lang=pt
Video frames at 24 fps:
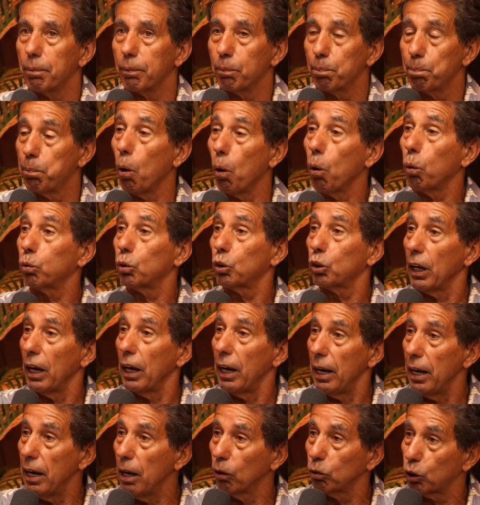poucos
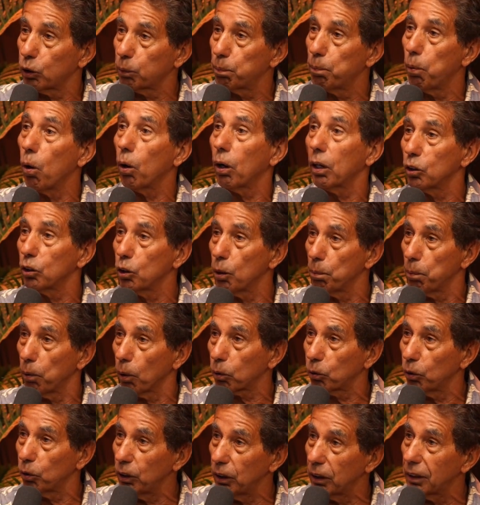terrenos, poucas
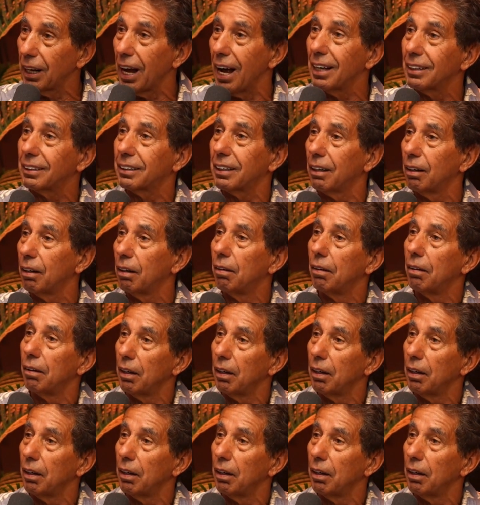oportunidades. É a ilha, né? É,